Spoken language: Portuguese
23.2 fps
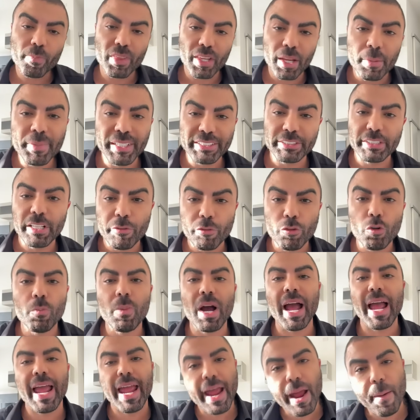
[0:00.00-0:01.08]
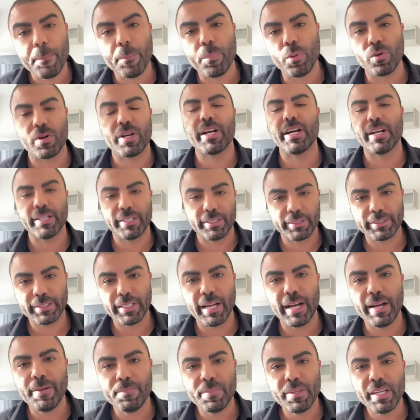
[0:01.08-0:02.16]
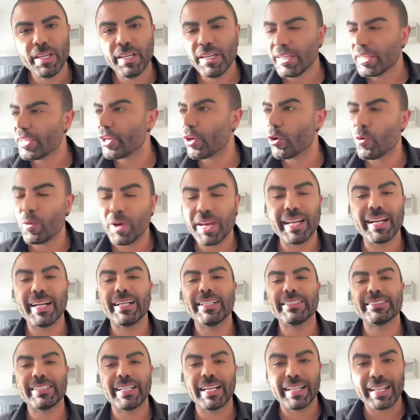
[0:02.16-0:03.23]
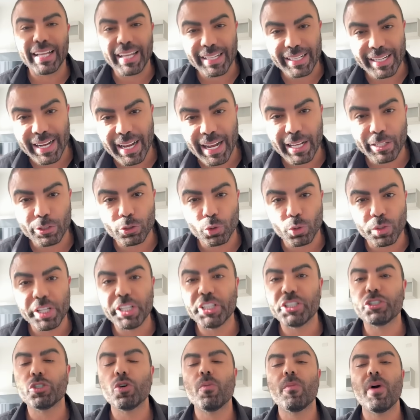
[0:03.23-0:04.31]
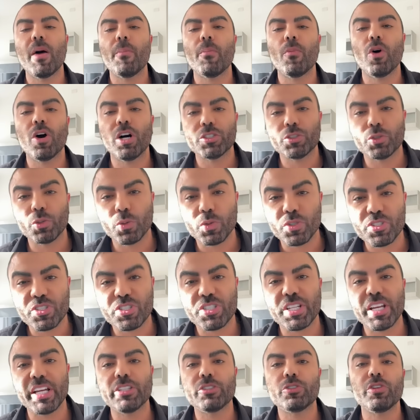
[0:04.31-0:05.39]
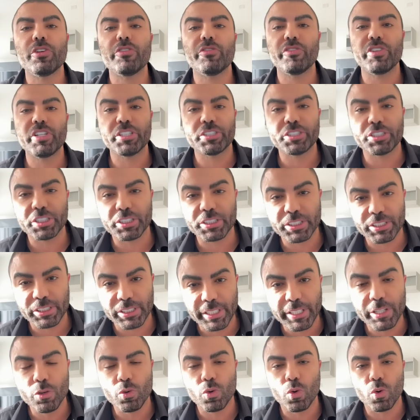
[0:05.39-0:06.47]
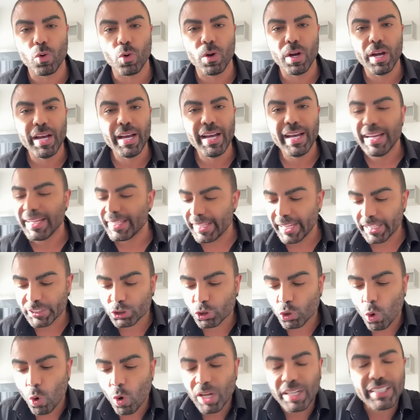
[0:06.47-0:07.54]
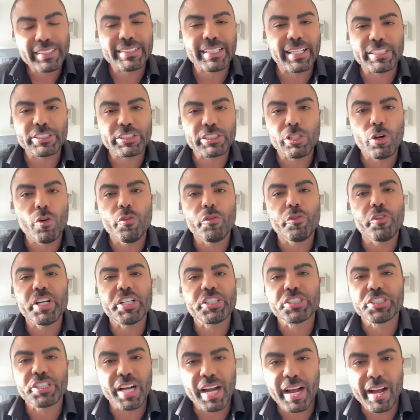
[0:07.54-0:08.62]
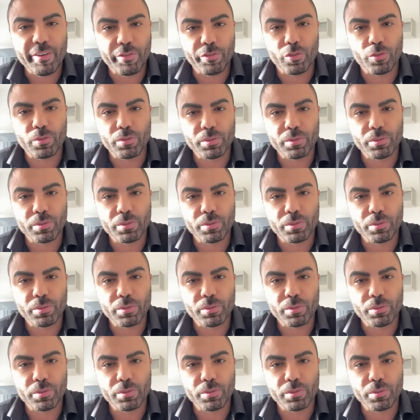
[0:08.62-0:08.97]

Mas teve uma época, tá? Que eu era assalariado e tinha uma moto 125 que as contas não fechavam